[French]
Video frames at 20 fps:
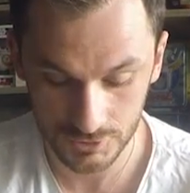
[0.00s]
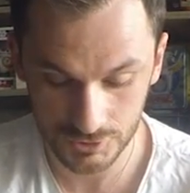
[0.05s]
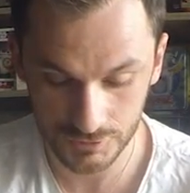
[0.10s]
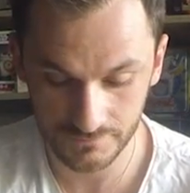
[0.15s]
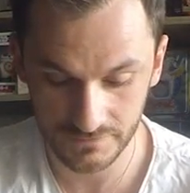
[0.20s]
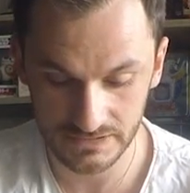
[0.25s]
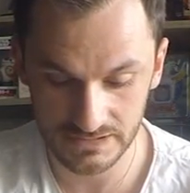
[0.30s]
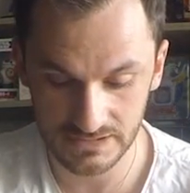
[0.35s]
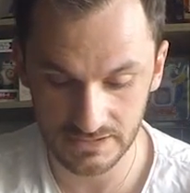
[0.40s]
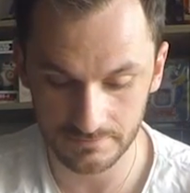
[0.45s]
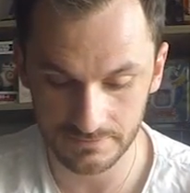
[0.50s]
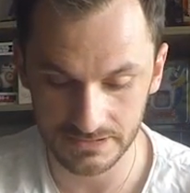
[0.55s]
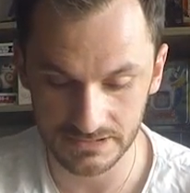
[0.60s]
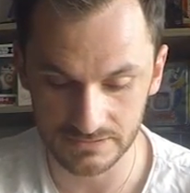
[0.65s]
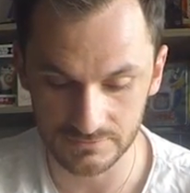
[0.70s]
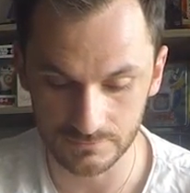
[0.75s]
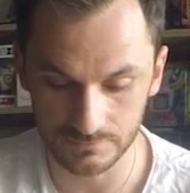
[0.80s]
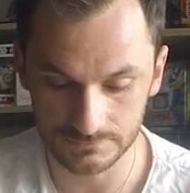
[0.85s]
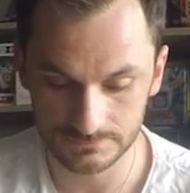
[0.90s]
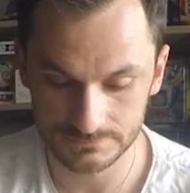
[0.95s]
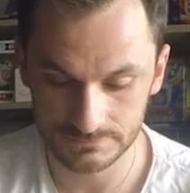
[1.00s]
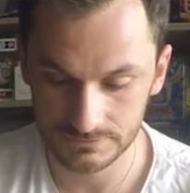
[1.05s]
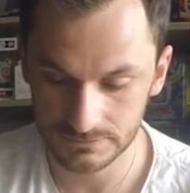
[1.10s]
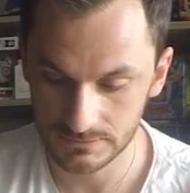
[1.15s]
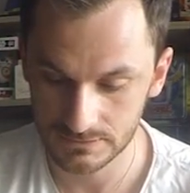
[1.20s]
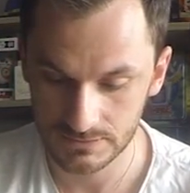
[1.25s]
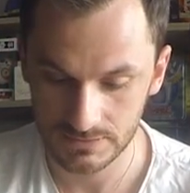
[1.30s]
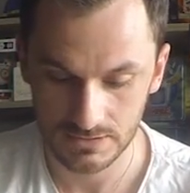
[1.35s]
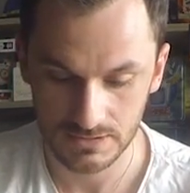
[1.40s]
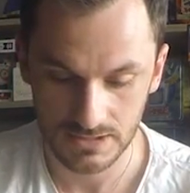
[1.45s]
Chevalier Armageddon,
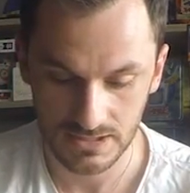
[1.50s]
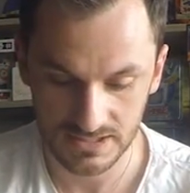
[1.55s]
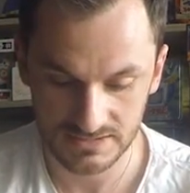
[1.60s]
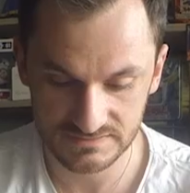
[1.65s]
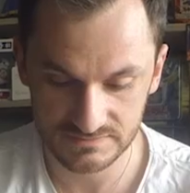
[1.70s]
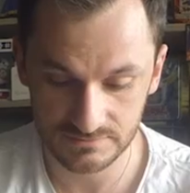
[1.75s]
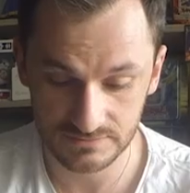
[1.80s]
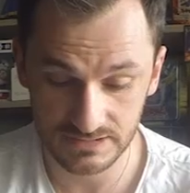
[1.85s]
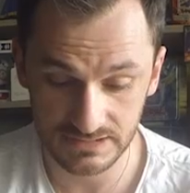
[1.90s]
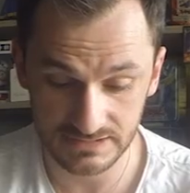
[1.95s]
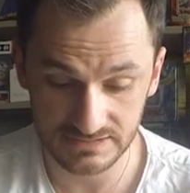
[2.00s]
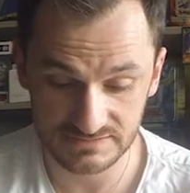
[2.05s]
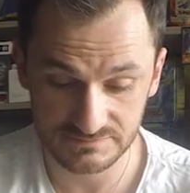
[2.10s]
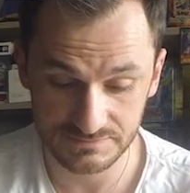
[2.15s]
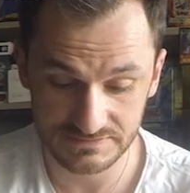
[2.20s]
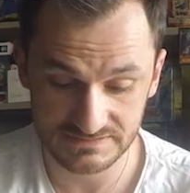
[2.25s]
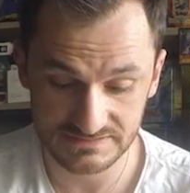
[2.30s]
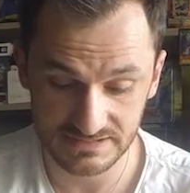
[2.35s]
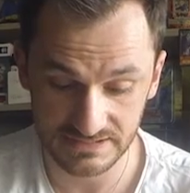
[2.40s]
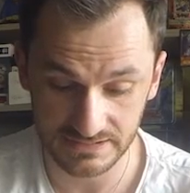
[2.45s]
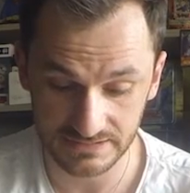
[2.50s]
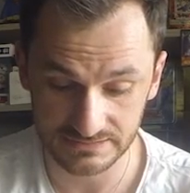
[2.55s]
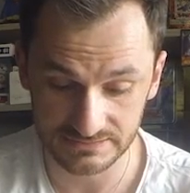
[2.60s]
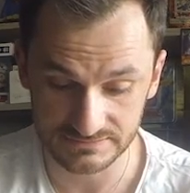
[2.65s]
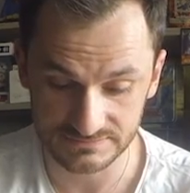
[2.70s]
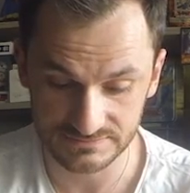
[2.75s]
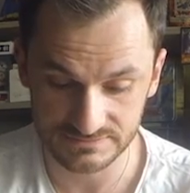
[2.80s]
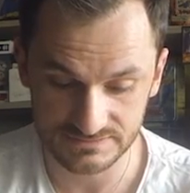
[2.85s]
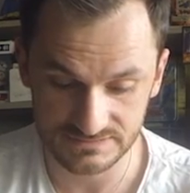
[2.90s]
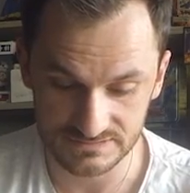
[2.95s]
Assaut de l'air espace
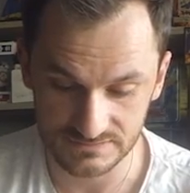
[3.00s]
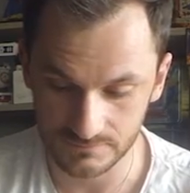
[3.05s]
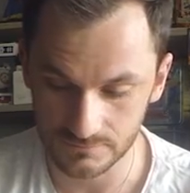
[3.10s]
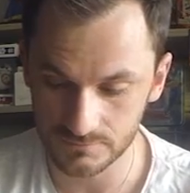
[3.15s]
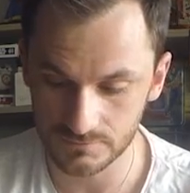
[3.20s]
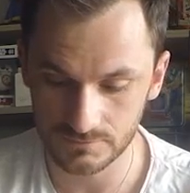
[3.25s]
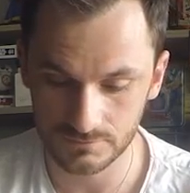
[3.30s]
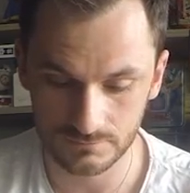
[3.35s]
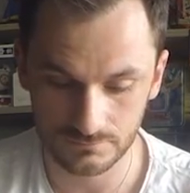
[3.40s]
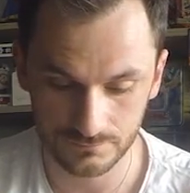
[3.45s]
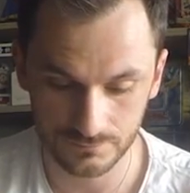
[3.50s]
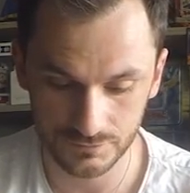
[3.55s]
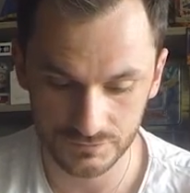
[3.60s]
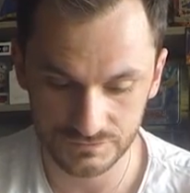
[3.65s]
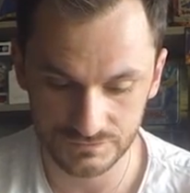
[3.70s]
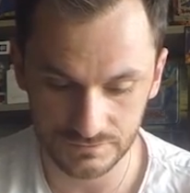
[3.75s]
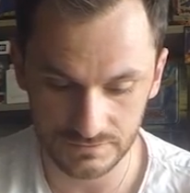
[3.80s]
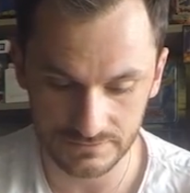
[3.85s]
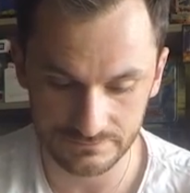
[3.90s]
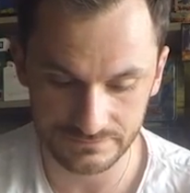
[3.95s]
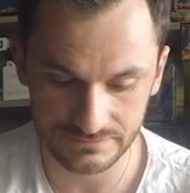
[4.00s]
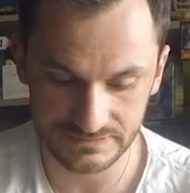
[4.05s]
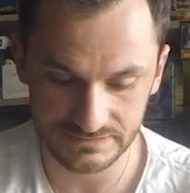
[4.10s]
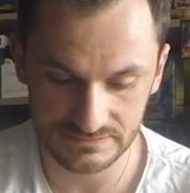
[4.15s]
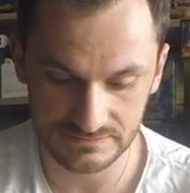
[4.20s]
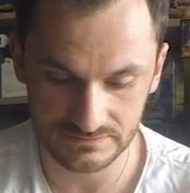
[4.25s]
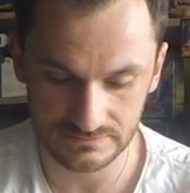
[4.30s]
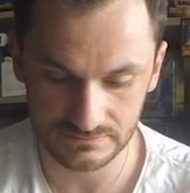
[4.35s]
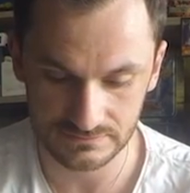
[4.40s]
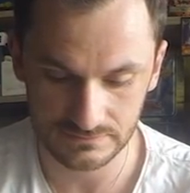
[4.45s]
aérien, zone 0, Boost
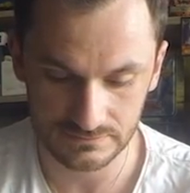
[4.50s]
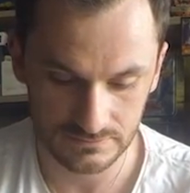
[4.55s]
rapide,